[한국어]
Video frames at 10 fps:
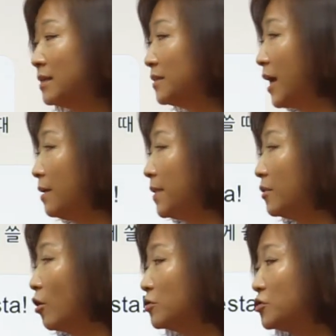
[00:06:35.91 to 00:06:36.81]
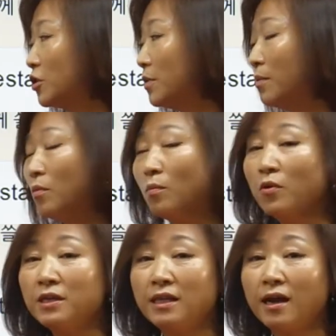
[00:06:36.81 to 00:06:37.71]
딸벳 어쩌면
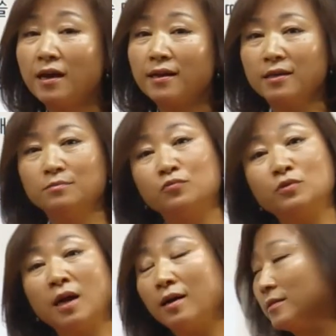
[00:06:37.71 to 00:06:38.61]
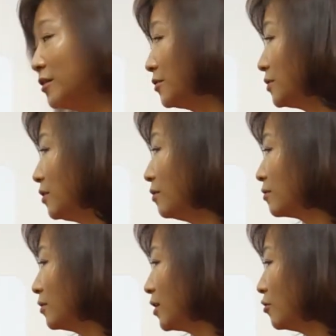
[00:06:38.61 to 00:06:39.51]
뭐뭐이다 라는 부사가 왔어요. 그죠?
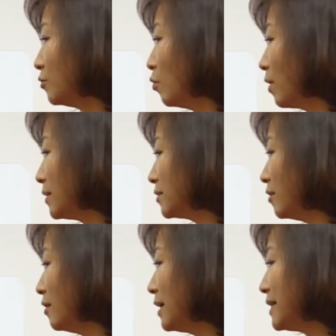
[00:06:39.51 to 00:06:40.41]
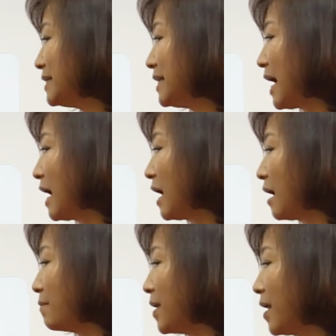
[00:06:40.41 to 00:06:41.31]
그러니까 여기 뭐가 왔어요?
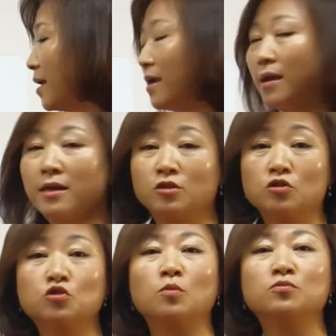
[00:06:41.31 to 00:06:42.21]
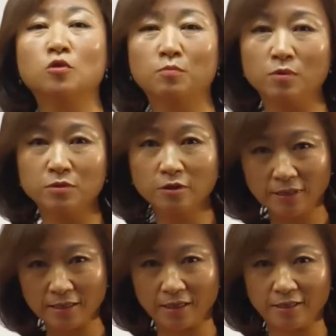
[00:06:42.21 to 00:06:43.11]
야매 해서 접속법을
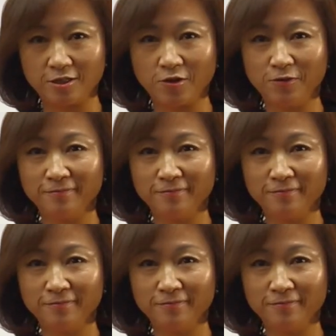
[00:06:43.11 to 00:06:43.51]
썼단 얘기죠.